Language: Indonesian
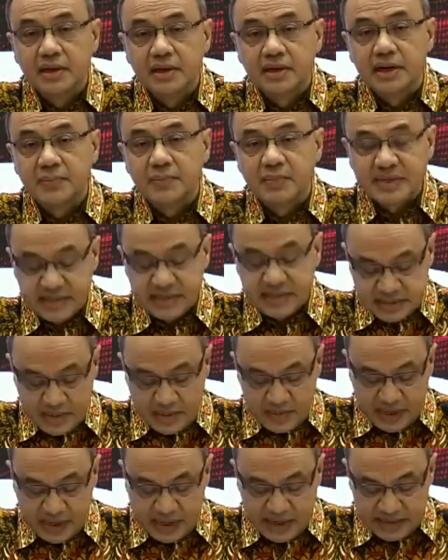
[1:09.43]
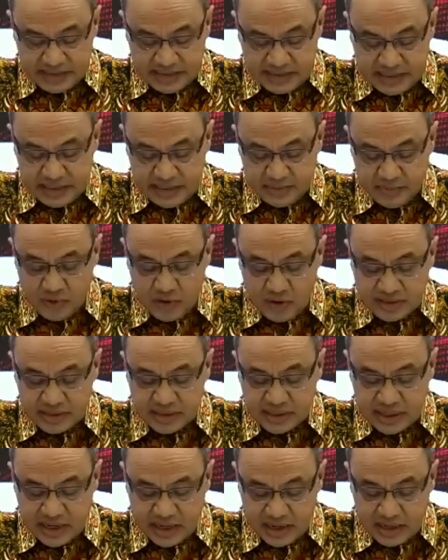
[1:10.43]
Dapat saya sampaikan di sini bahwa
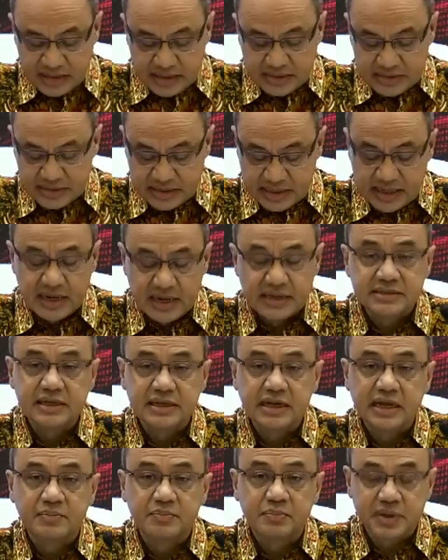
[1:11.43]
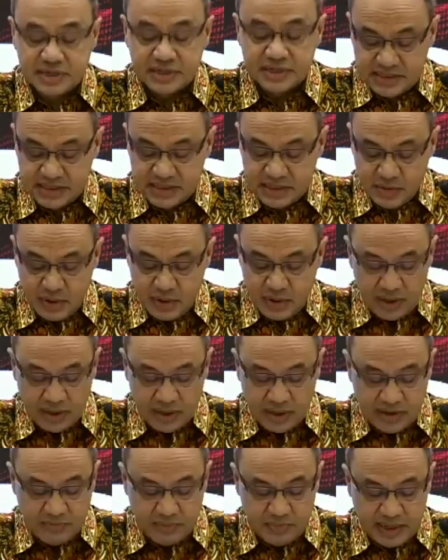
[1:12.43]
segera setelah peristiwa
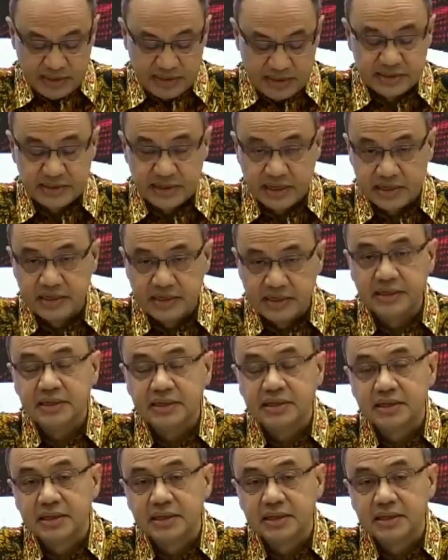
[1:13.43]
gempa terjadi,